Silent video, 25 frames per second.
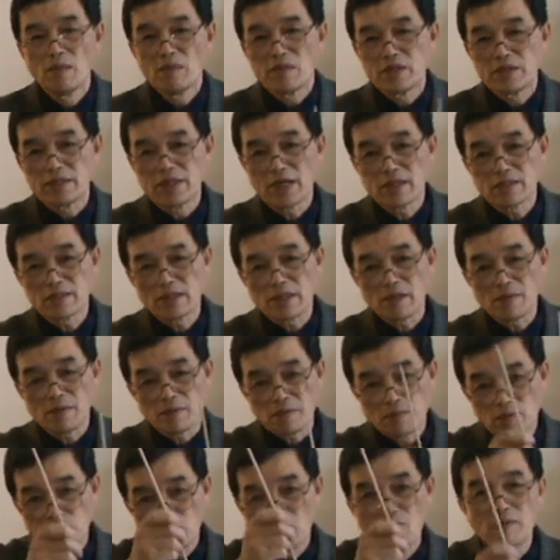向这个
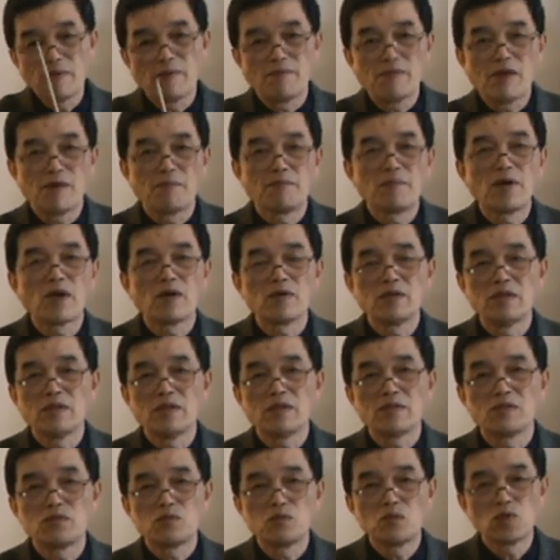东北面漂
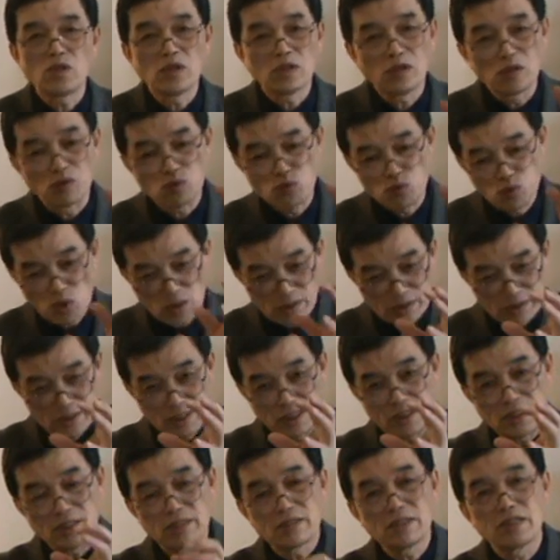移，最后撞
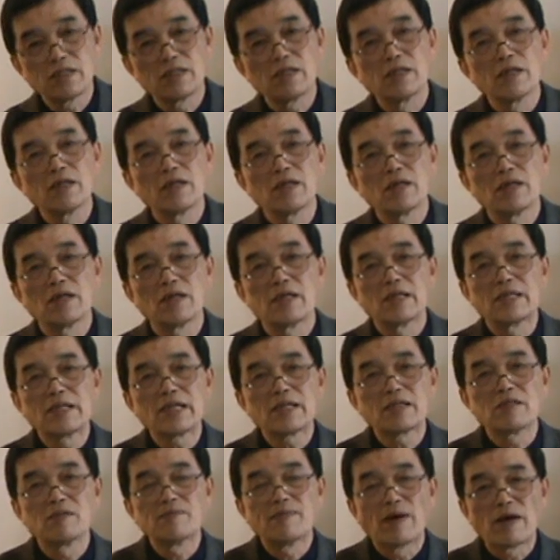击了这个
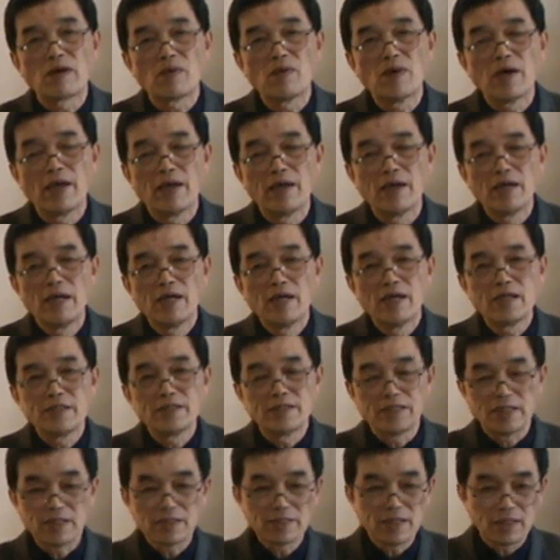亚洲板块，
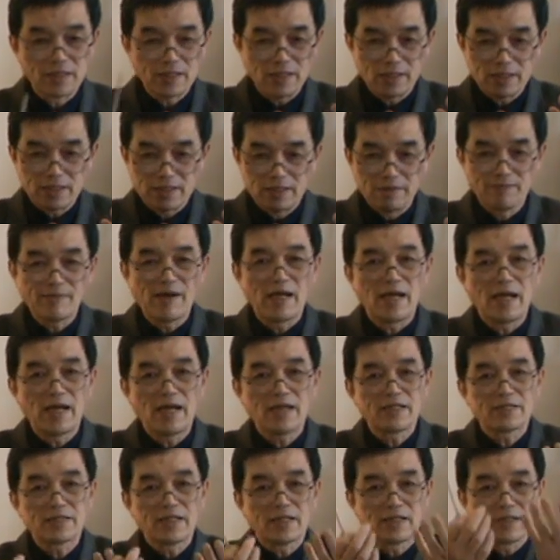形成了喜马拉
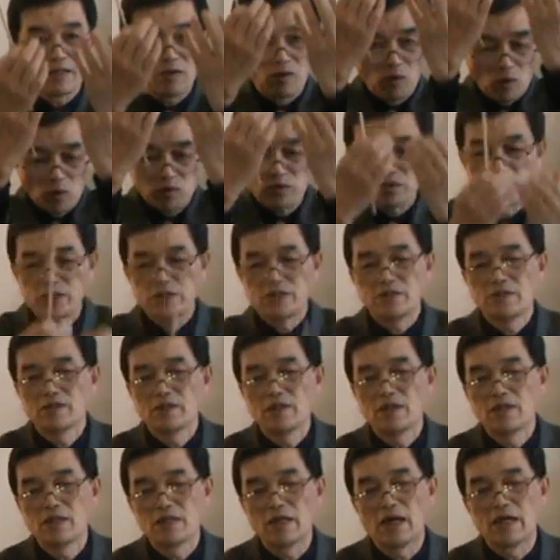雅山的隆起，
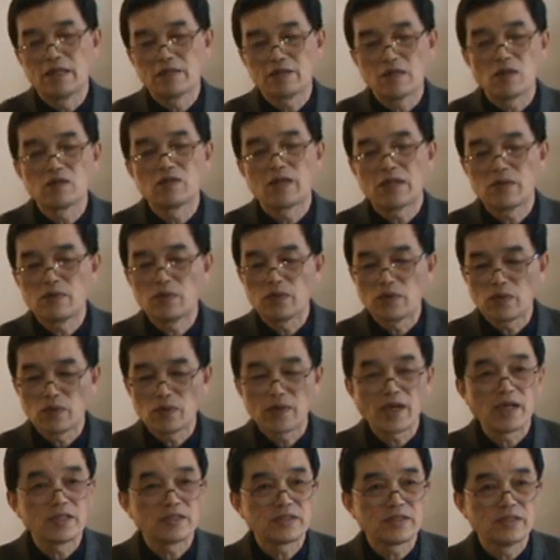啊，造山运动
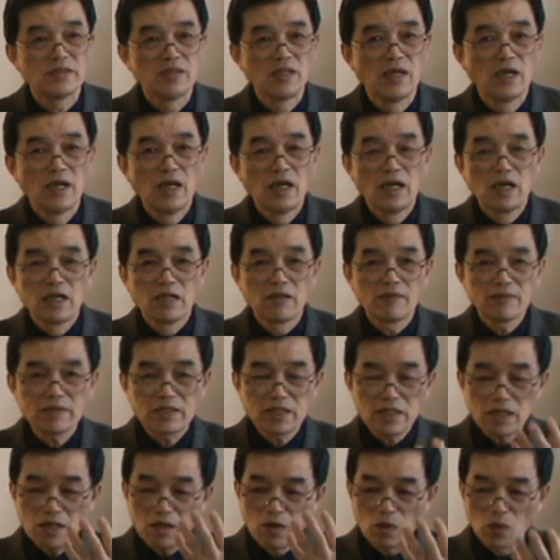开始。那么
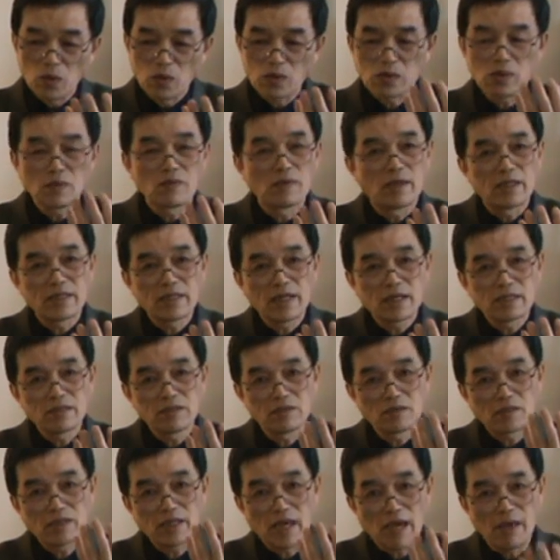这个活动呢，它
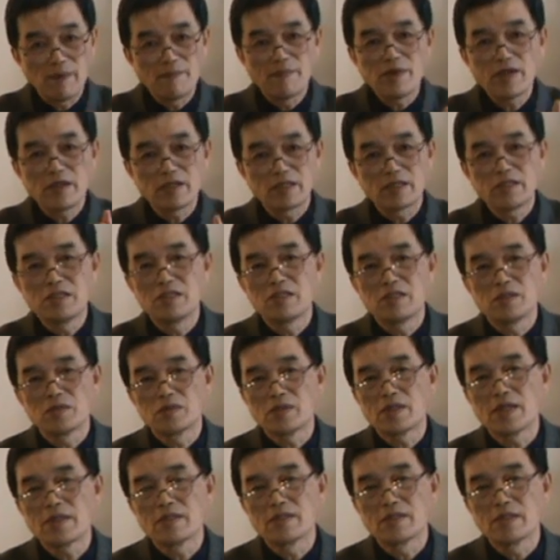就改变了地球
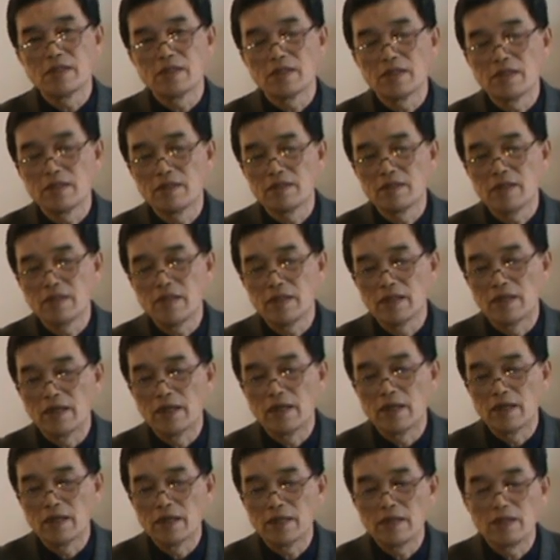上的呃
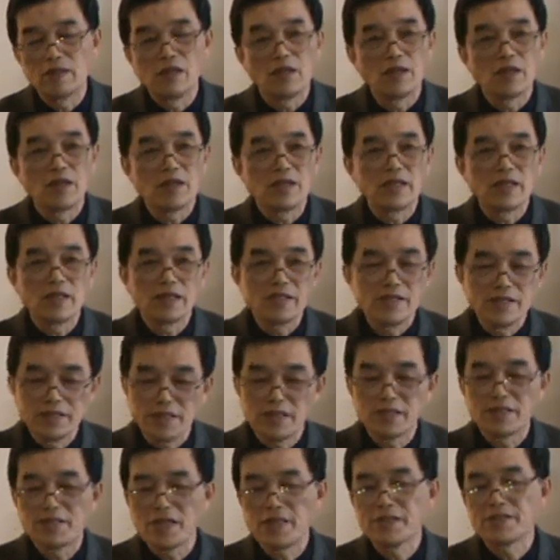一一一
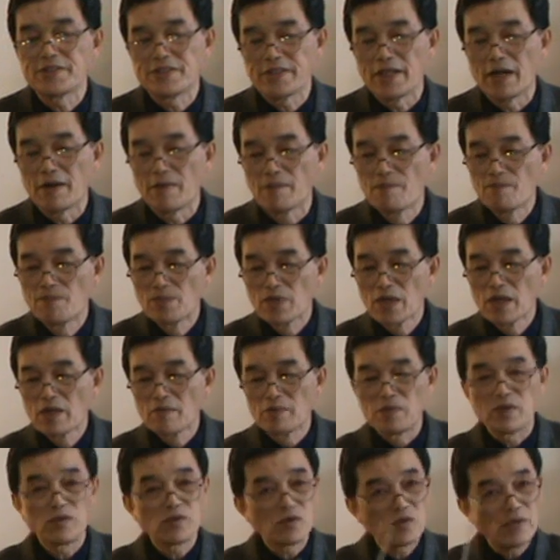些现象，
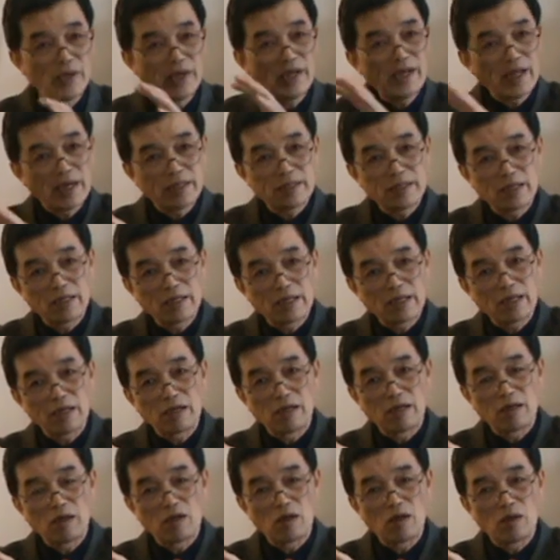比如说原来的那
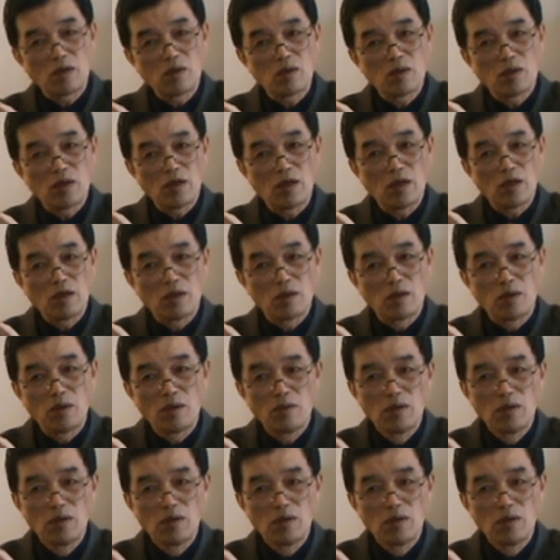个呃